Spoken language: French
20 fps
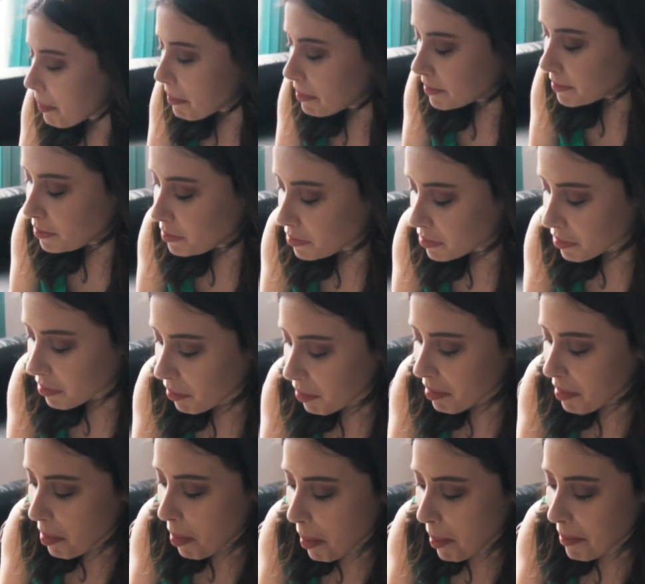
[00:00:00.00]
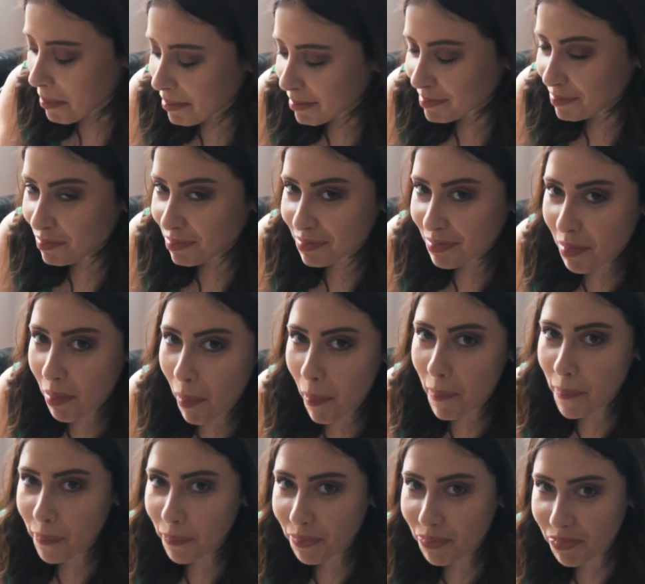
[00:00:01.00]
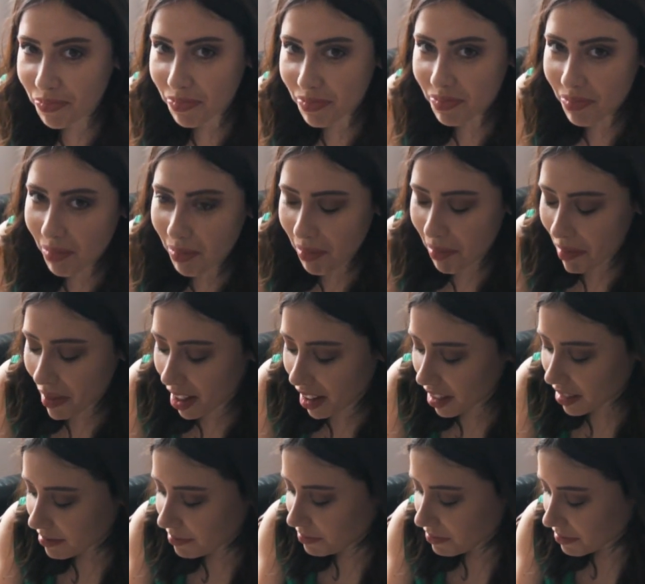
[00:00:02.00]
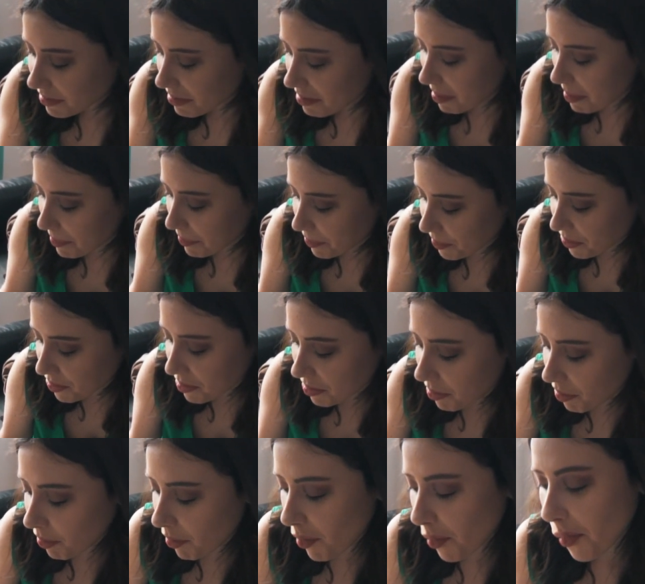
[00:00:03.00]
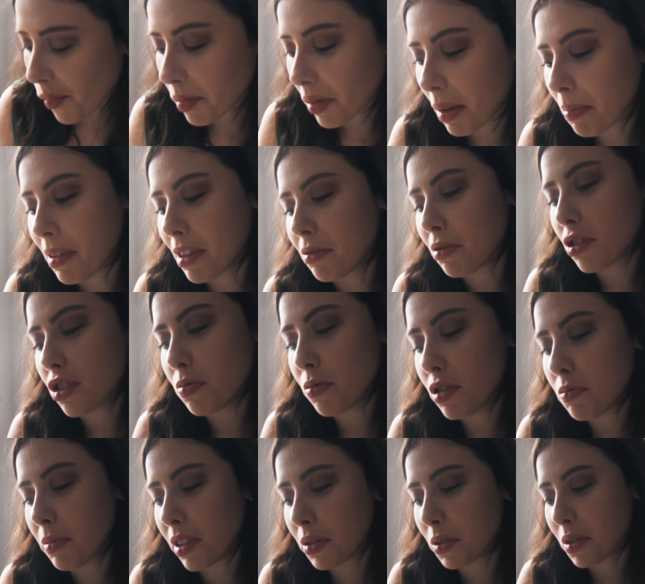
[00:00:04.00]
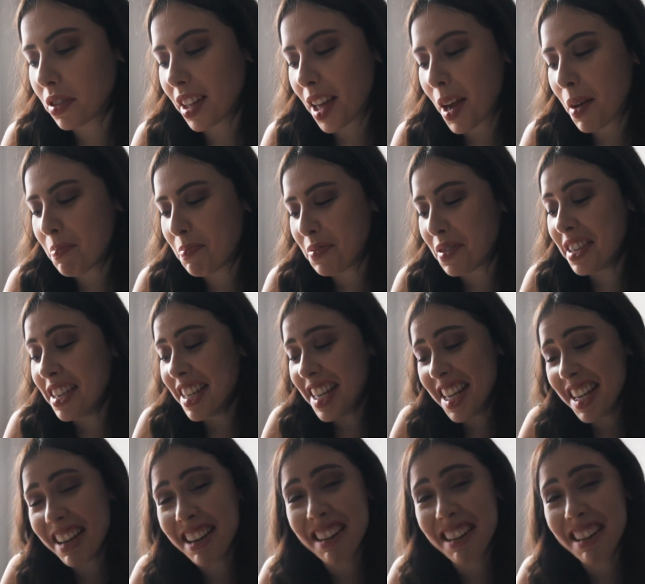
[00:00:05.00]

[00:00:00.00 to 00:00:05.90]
Alors, mes pâtes sans sauce, ça dit quoi Bah franchement, je m'attendais à pire